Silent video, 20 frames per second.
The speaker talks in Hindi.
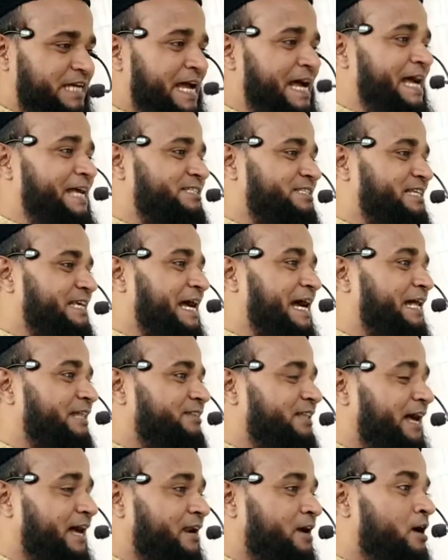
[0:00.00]
जहेज के
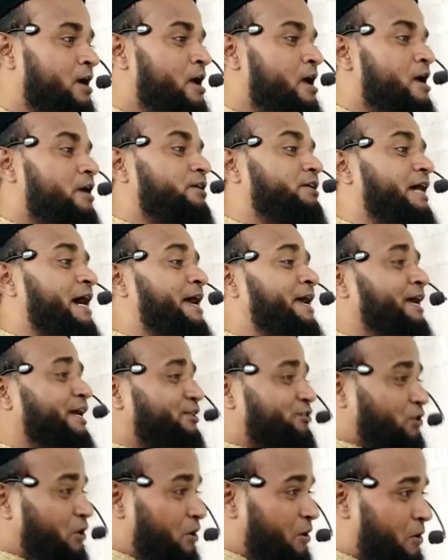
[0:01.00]
अंदर यही
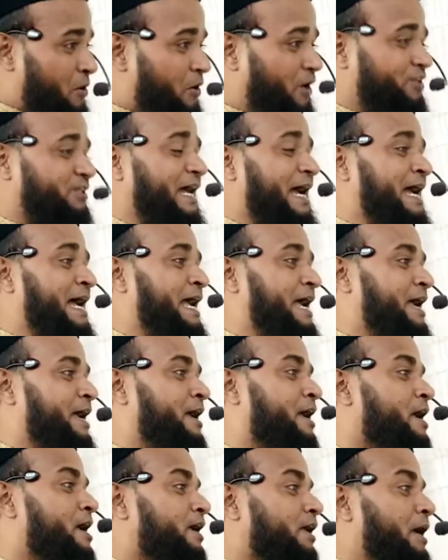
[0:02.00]
तो होता है
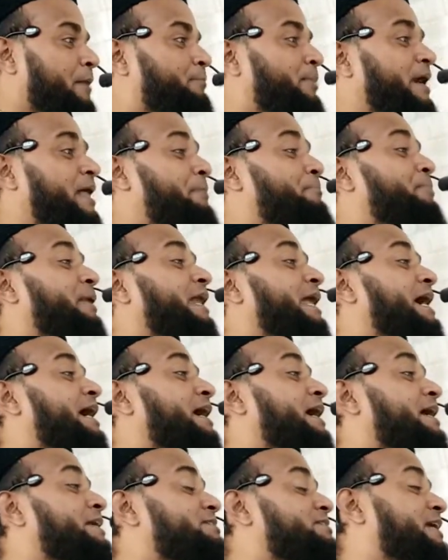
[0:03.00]
कि बड़े बड़े
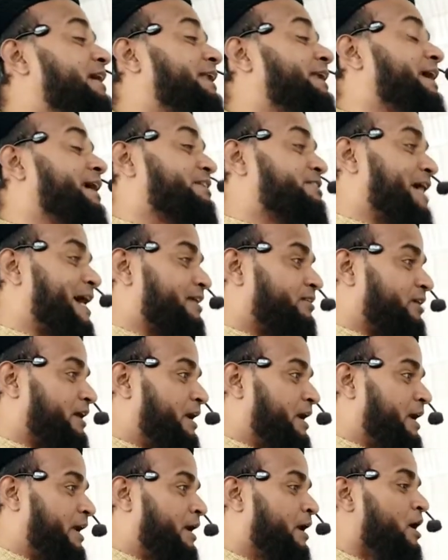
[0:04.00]
कर्जे लिए जाते
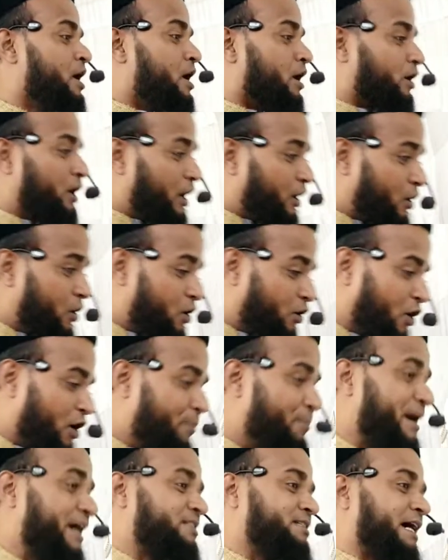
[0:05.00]
हैं घरों को
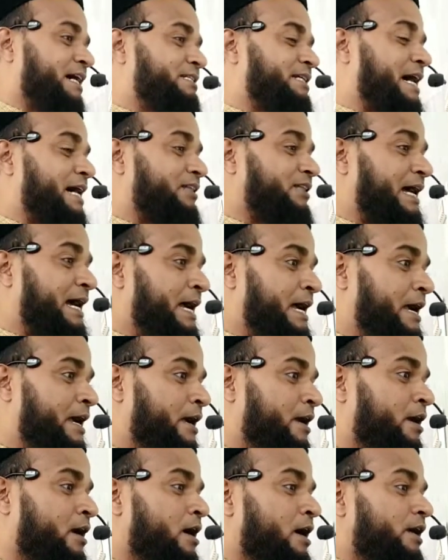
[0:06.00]
बेचा जाता है
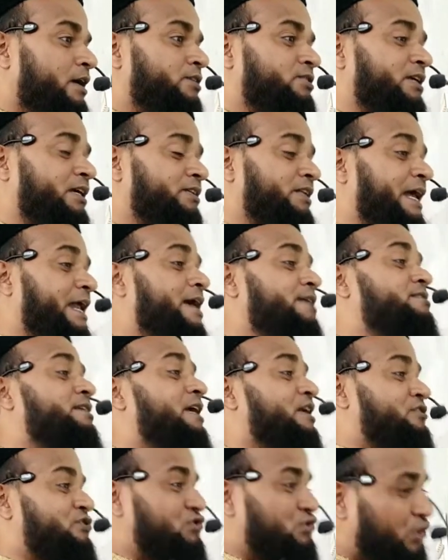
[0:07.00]
इसी तरह
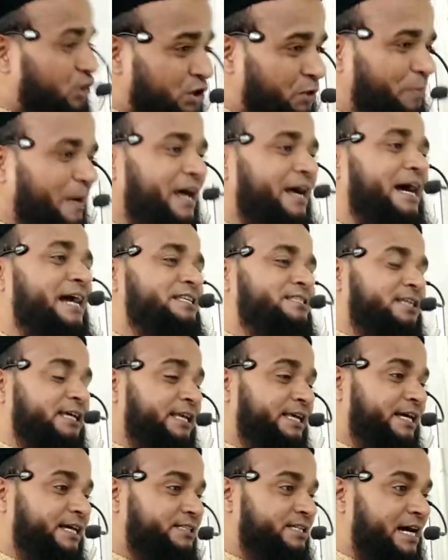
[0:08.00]
से सूद पर कर्जे
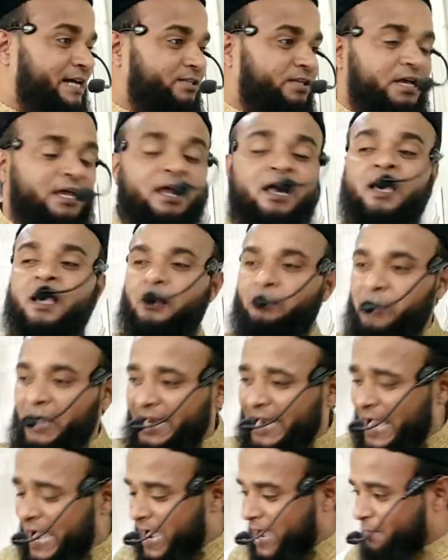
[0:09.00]
लिए जाते हैं
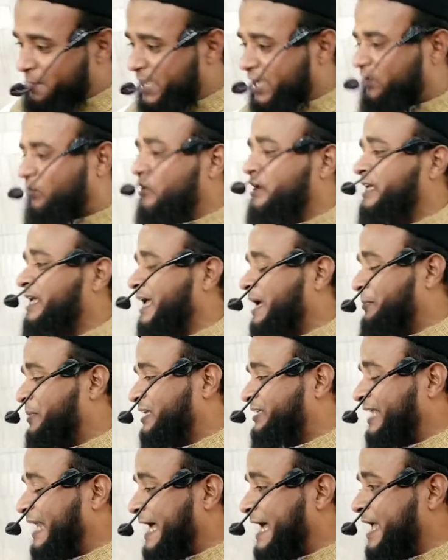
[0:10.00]
भला हमें कोई ये
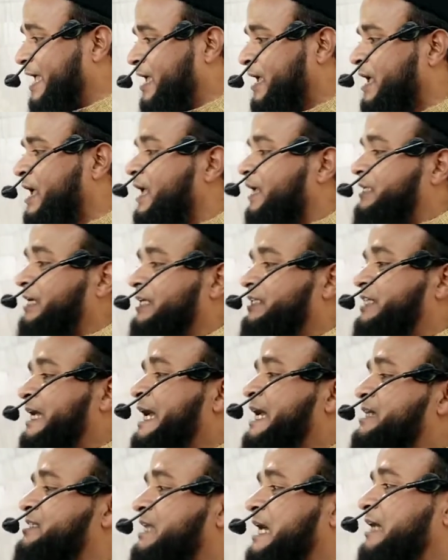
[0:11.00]
बतलाए कि
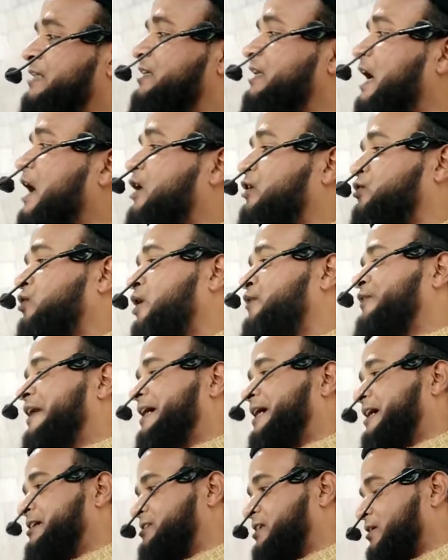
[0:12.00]
जहेज हदिया और तोहफा
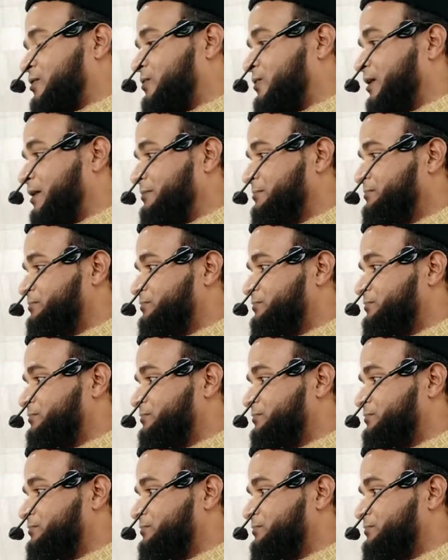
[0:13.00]
कैसा हुआ